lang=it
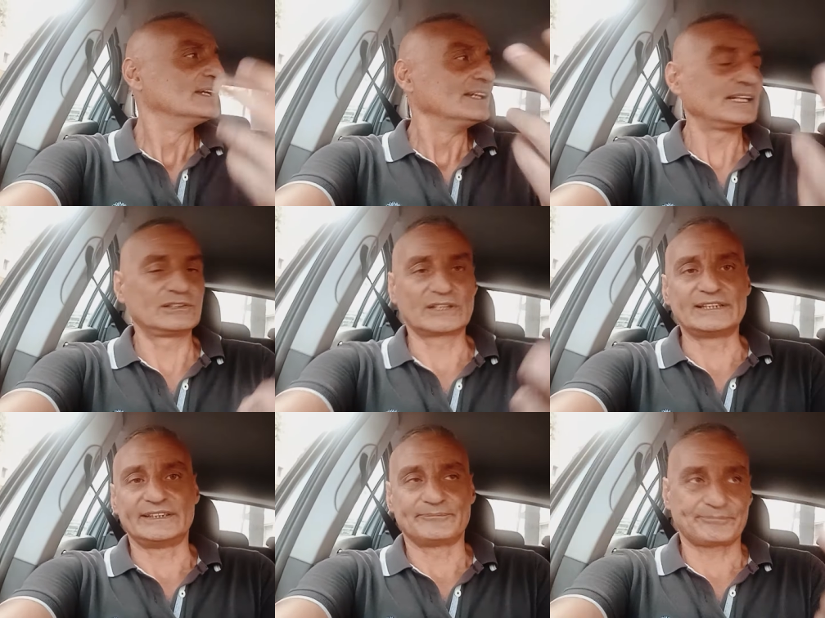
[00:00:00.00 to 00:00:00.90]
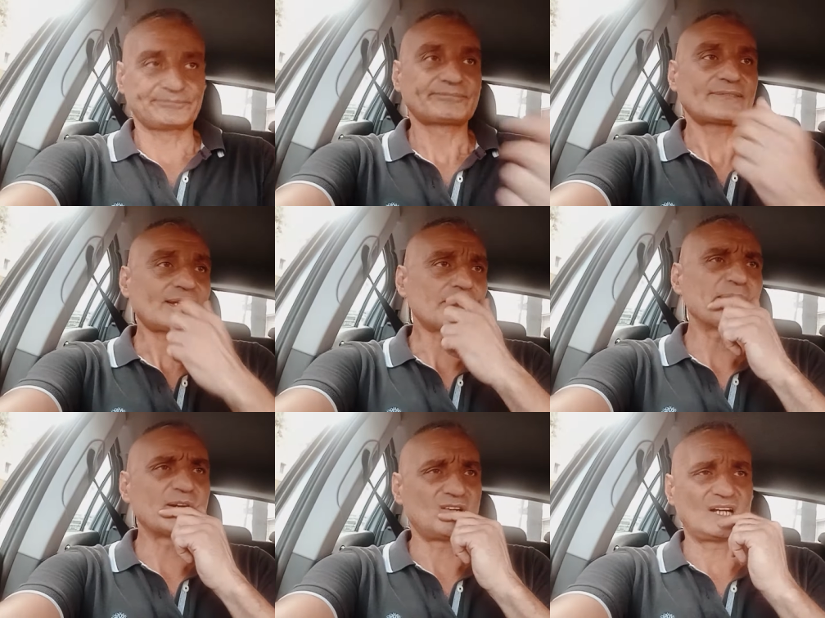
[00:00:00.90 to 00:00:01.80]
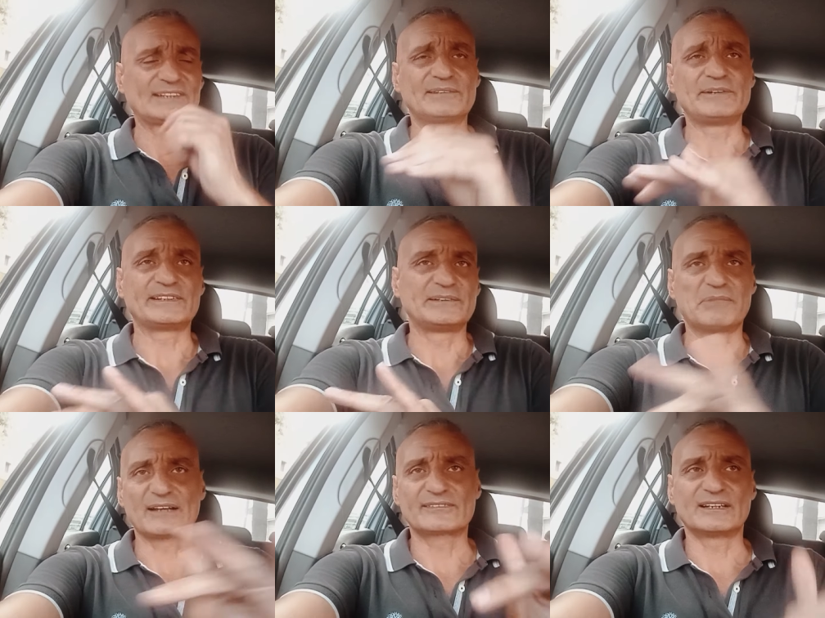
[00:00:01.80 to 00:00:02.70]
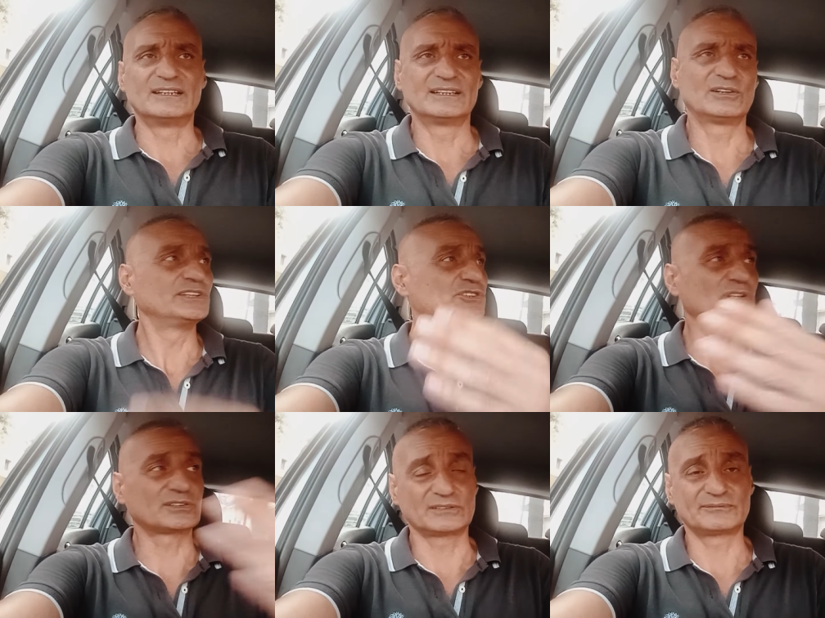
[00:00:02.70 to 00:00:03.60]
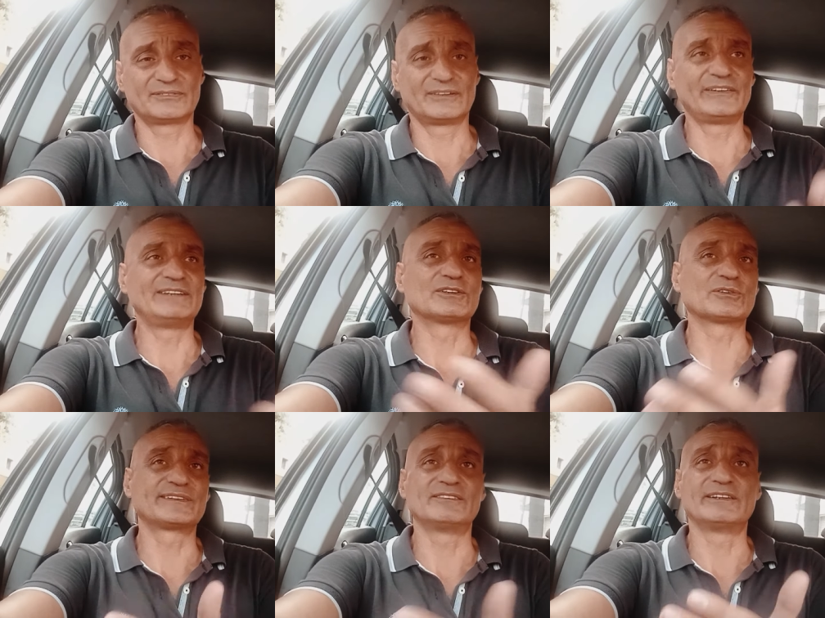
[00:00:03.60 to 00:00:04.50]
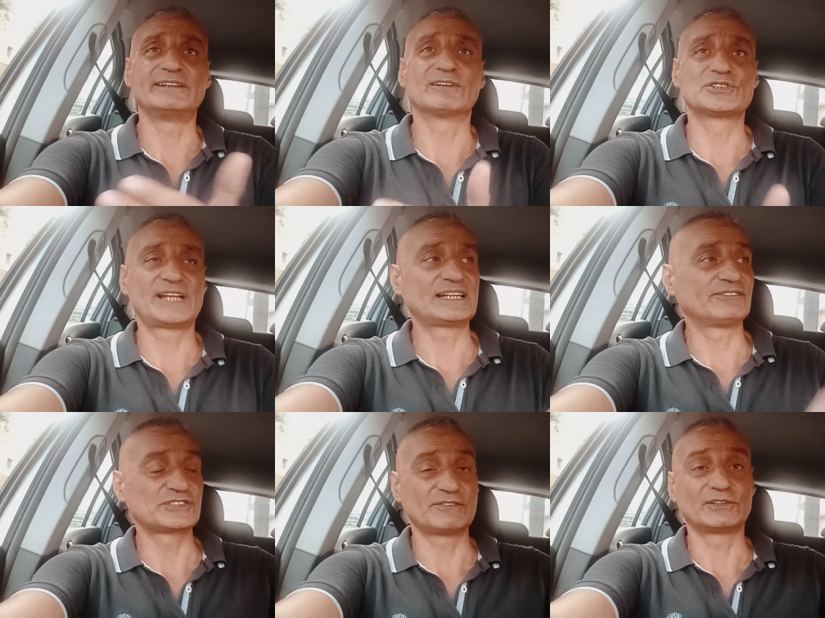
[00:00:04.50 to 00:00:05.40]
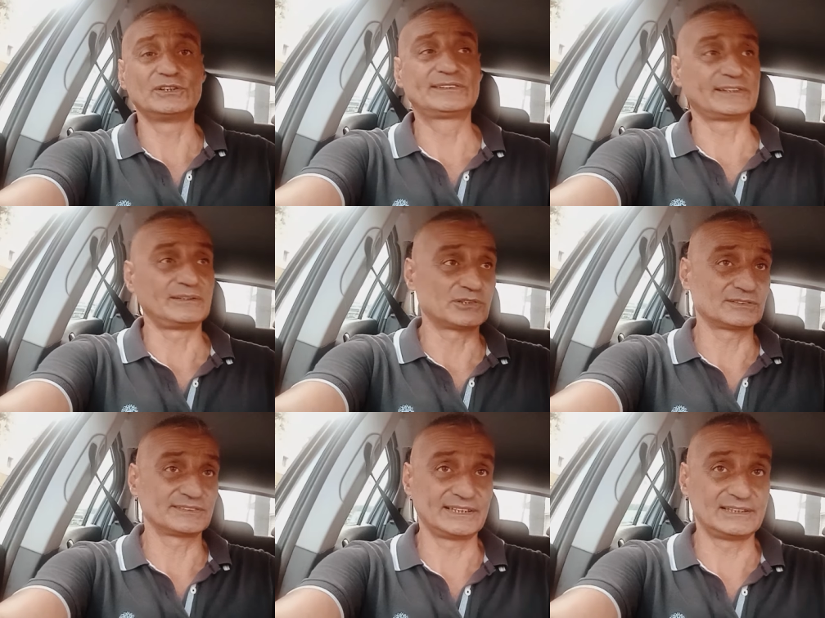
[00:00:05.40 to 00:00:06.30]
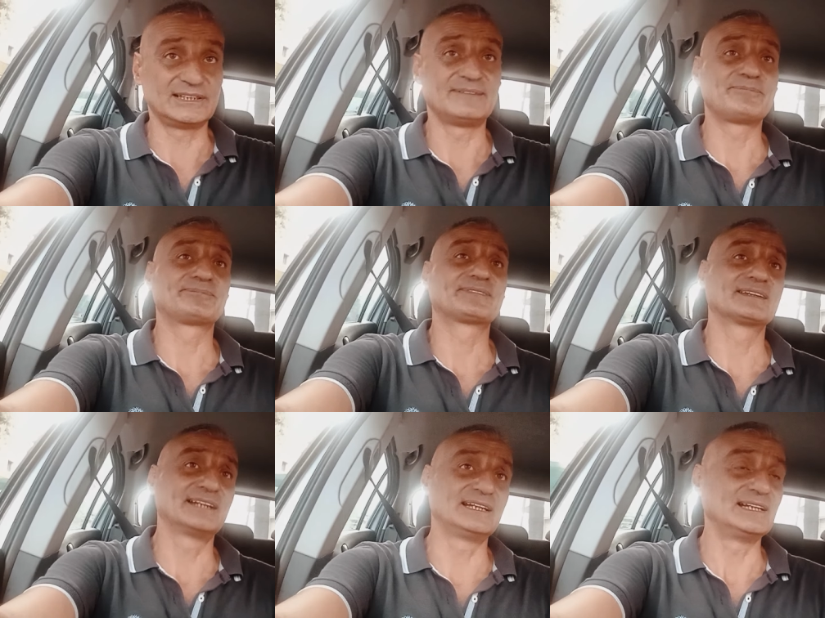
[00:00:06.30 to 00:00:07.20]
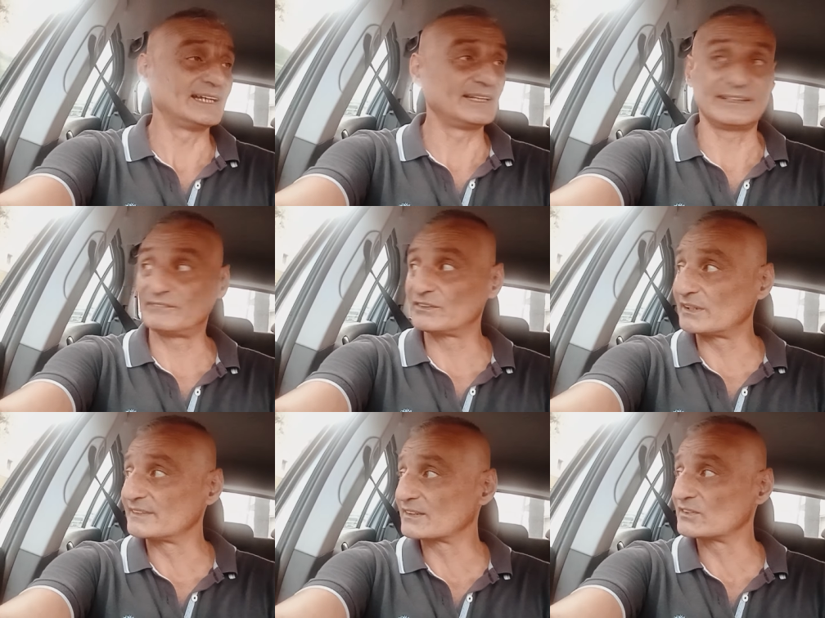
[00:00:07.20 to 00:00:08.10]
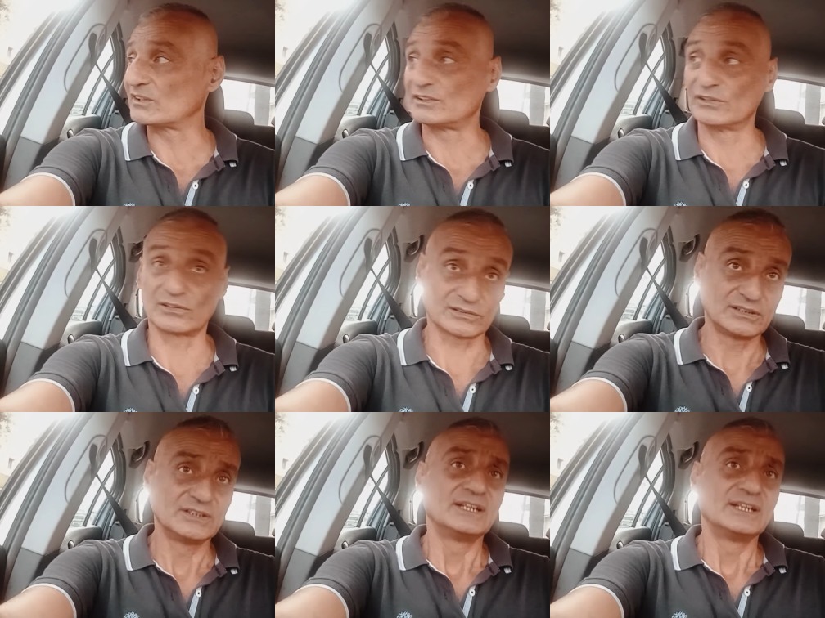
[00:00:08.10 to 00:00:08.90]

E allora lì però altrimenti basta ogni giorno venivano questi venivano citati e facevano il triplo del, delle eh, visualizzazioni loro